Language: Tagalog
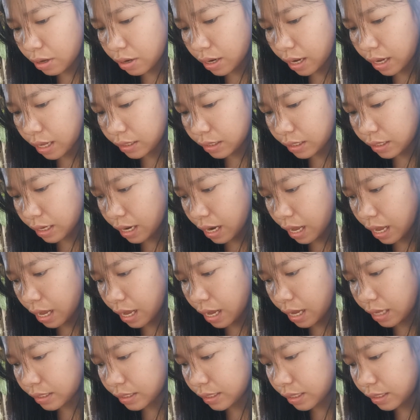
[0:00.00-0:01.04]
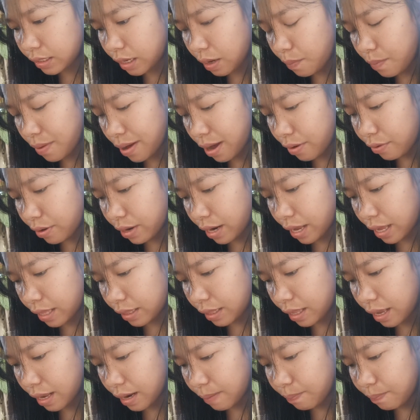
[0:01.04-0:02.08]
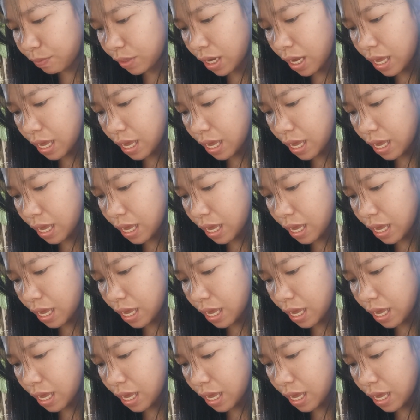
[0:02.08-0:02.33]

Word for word: nakatira at sa trabaho natin.